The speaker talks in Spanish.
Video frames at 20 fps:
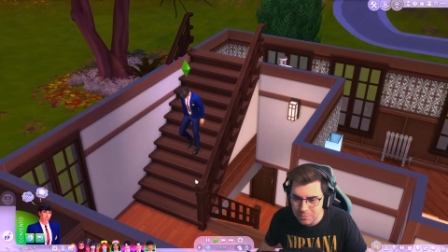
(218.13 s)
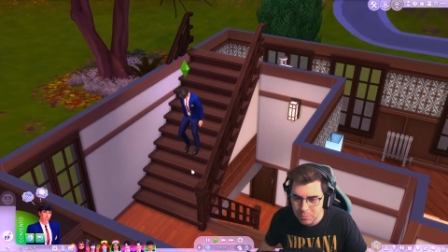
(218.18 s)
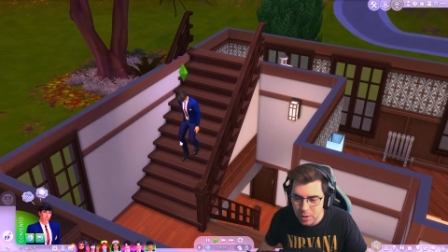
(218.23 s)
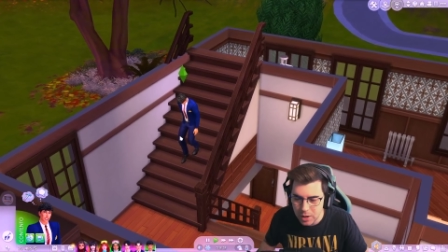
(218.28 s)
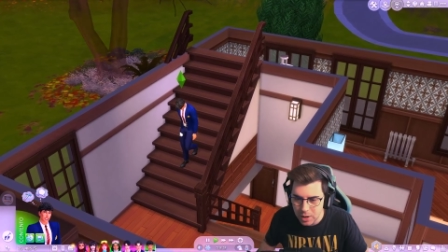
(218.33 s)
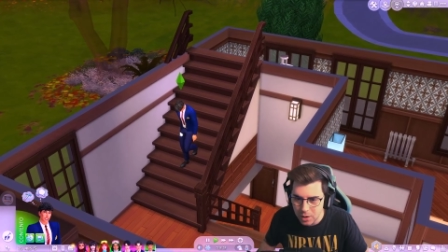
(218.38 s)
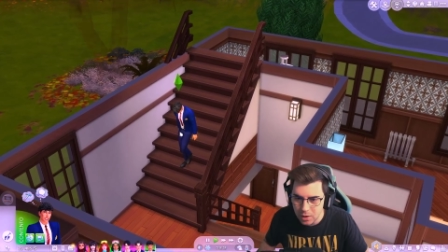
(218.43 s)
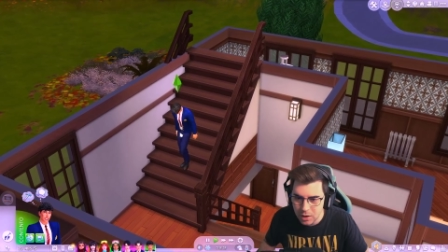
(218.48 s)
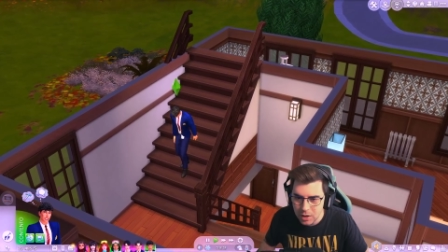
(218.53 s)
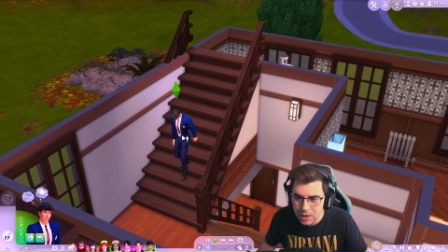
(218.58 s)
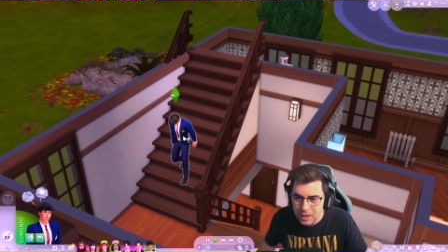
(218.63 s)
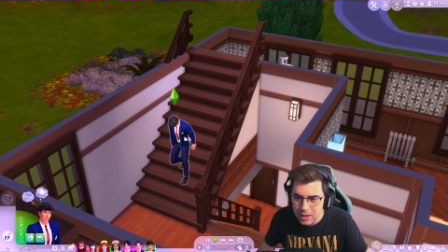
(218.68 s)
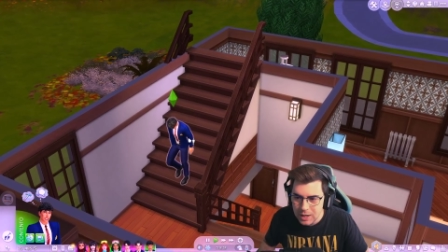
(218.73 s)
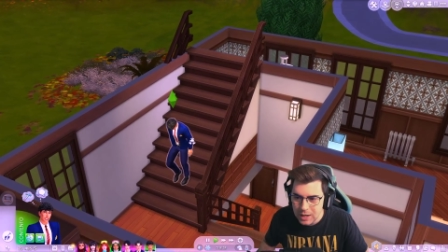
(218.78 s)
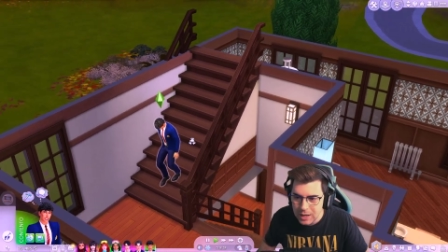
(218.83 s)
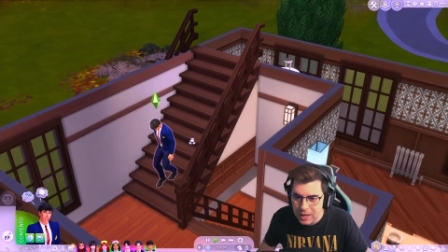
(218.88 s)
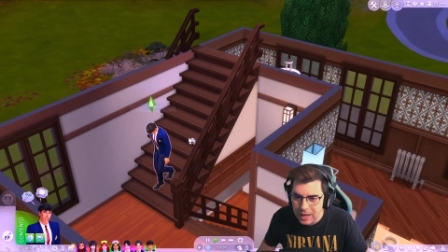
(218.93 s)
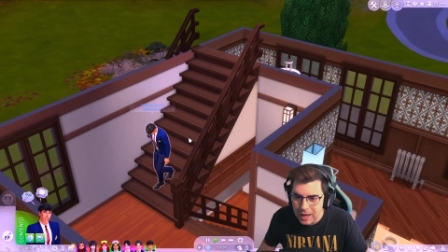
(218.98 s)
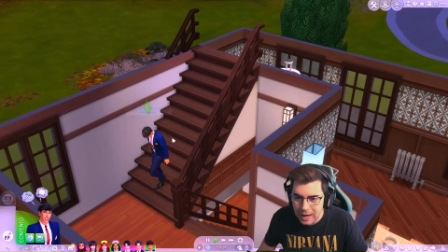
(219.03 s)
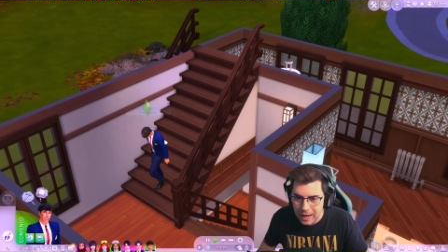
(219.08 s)
Bueno,
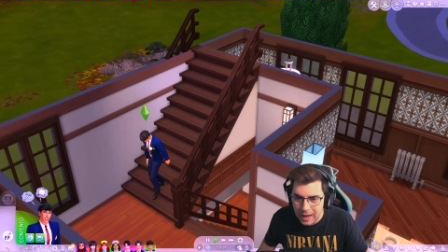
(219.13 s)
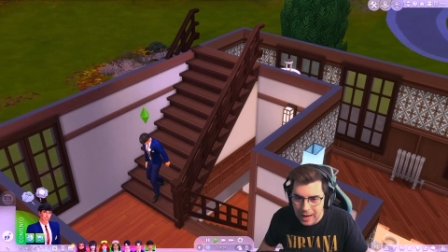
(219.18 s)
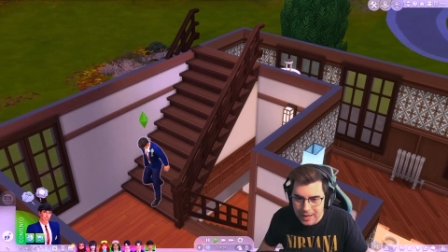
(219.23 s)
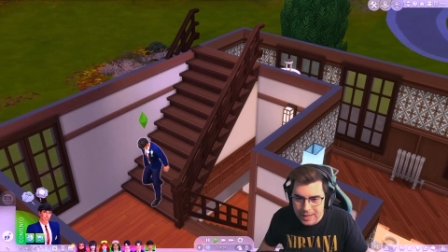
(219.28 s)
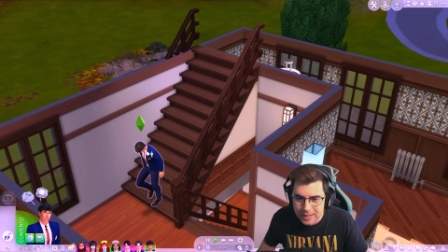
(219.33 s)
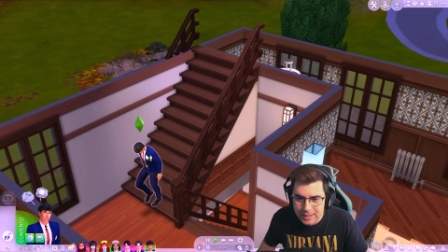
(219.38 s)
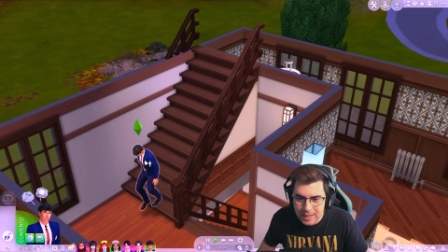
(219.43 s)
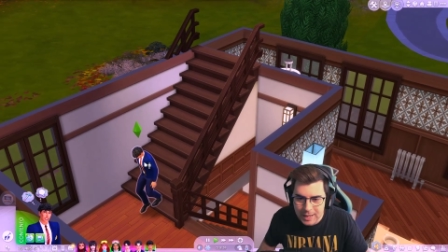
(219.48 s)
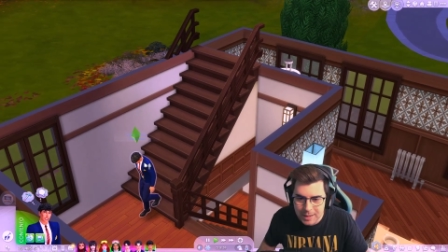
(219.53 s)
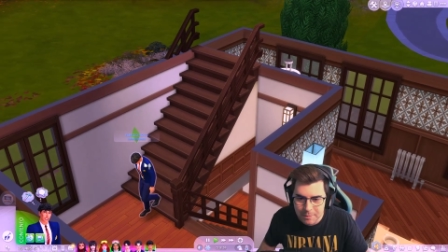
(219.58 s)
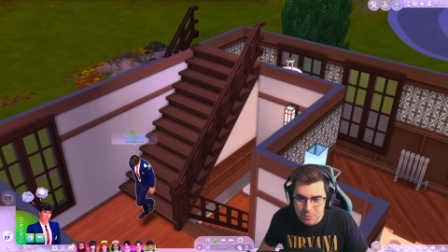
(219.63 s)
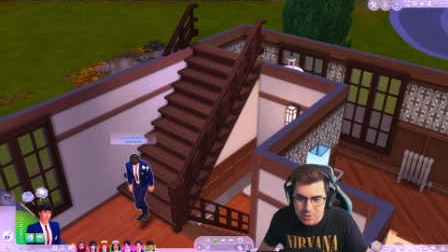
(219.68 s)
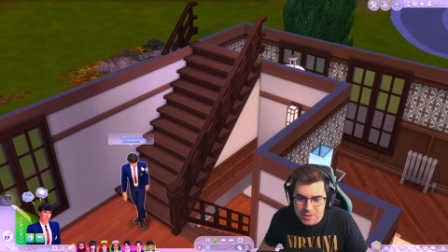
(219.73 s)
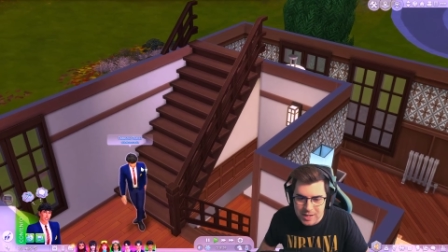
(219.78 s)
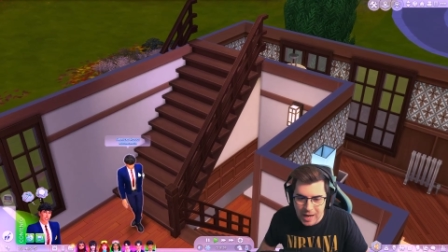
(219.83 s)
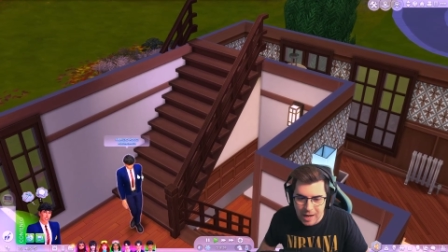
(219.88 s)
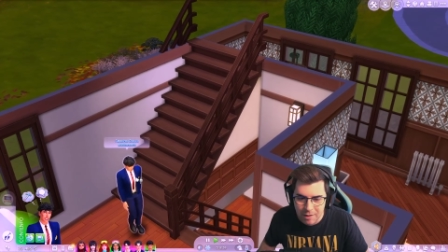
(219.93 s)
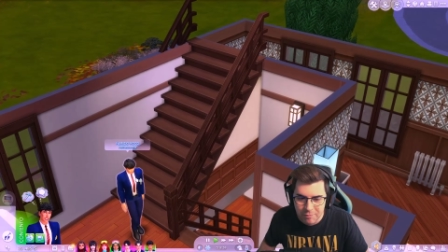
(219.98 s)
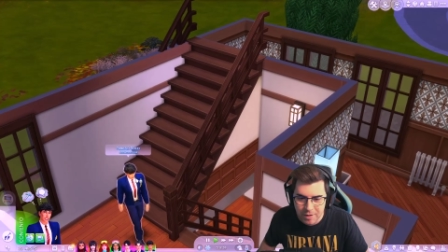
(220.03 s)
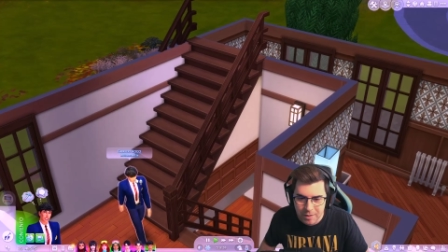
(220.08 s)
aquí tenemos
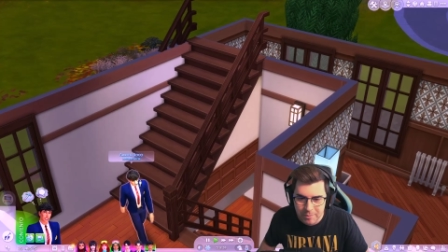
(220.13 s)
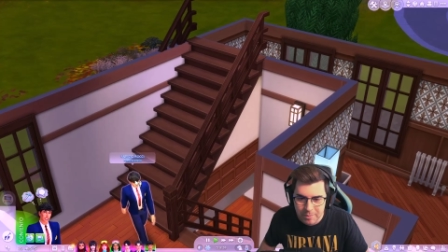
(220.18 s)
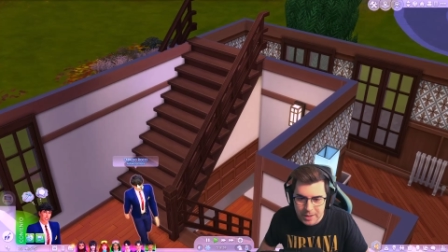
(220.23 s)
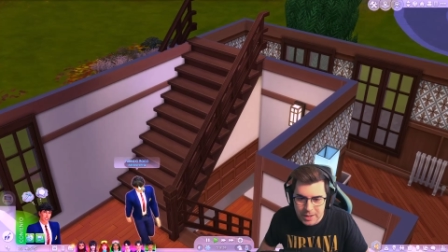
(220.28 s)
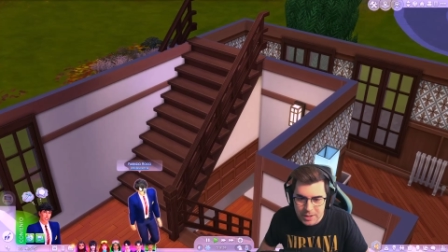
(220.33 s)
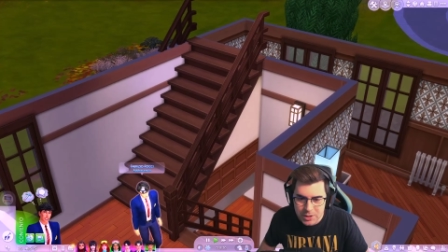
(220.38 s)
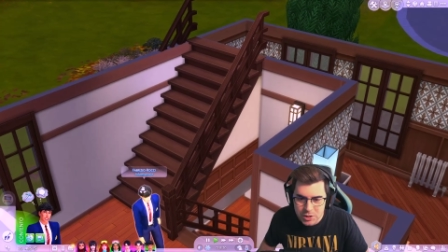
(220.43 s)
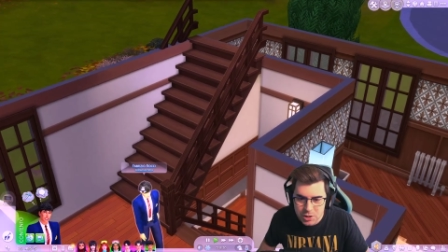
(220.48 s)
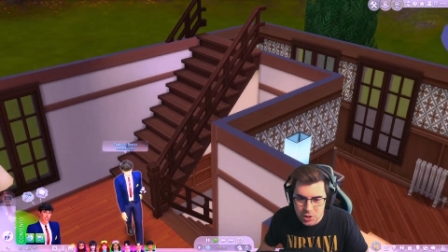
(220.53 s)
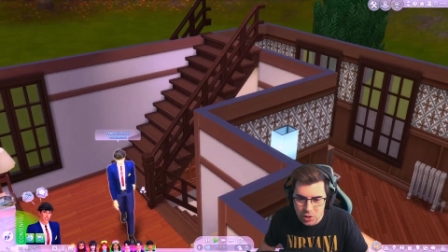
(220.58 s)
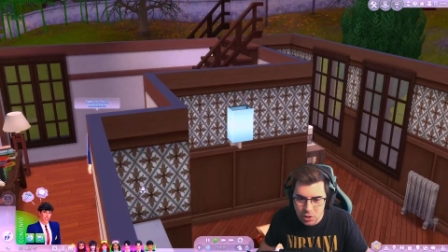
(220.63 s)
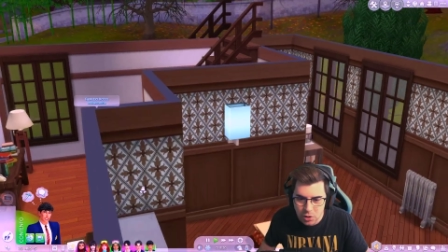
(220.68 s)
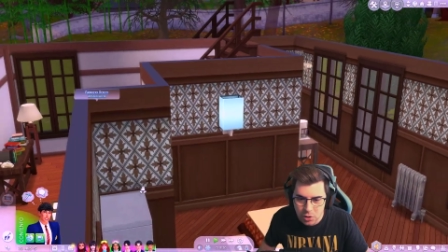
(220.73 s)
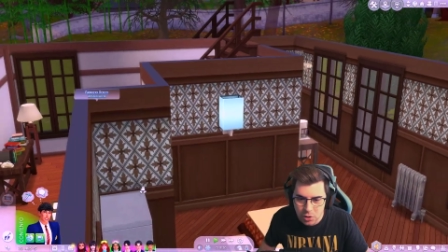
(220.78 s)
a Fabricio